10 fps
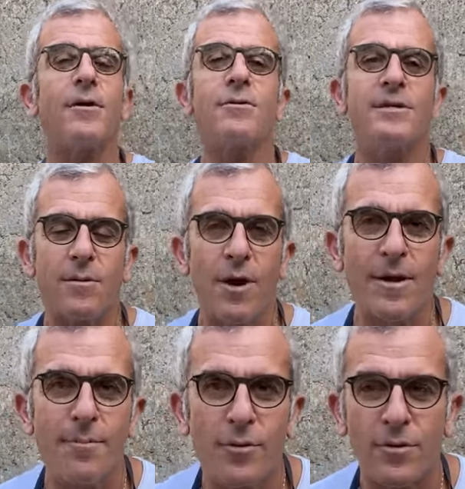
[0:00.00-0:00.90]
così siamo
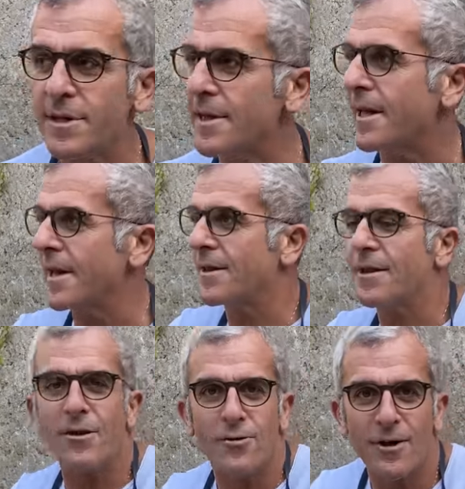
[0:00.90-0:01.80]
anche più contenti
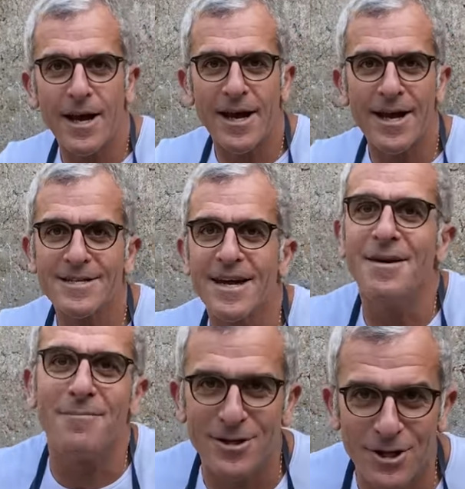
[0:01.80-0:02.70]
di tornare a casa
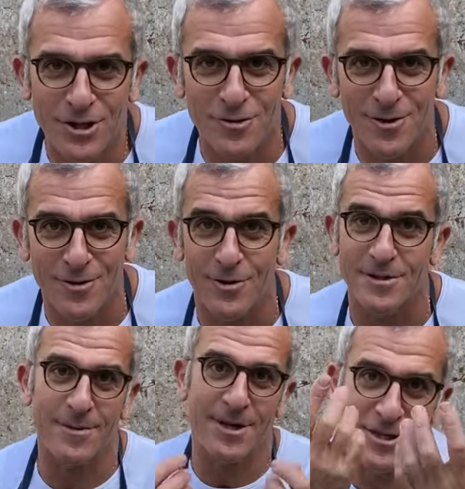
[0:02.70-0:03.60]
e mangiarci
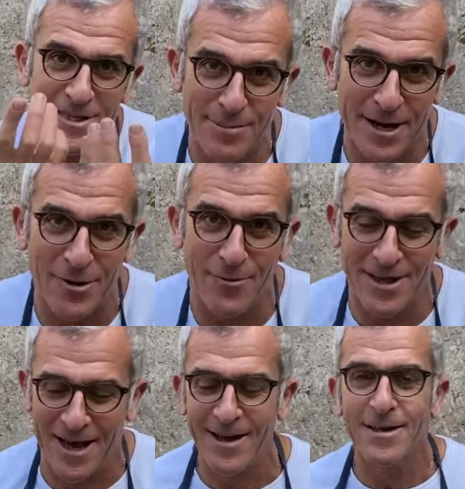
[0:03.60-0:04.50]
qualcosa, perché c'è sempre la
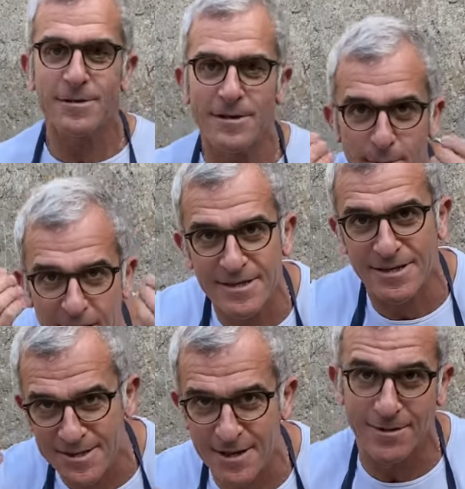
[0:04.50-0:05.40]
novità, se no sembra la
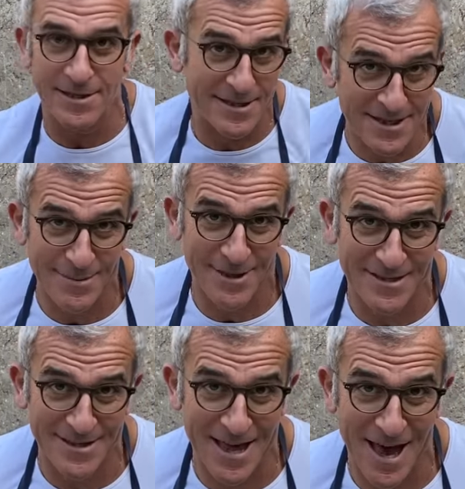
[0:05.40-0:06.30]
stessa cosa, la stessa mia
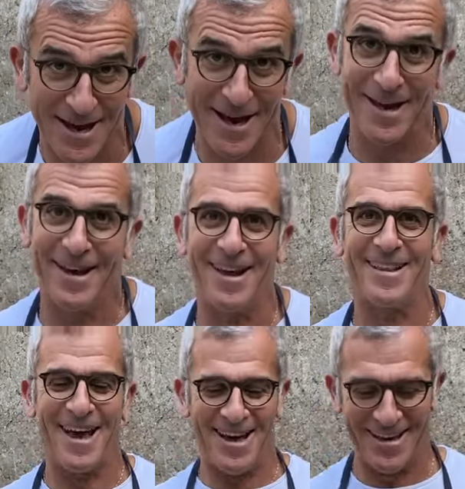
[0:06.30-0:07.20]
sta stanca, eh? eh?
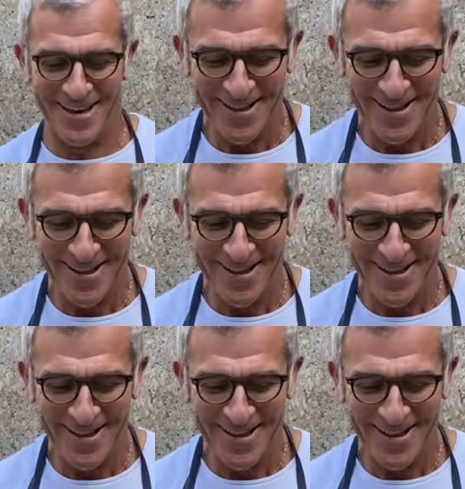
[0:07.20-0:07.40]
Dai,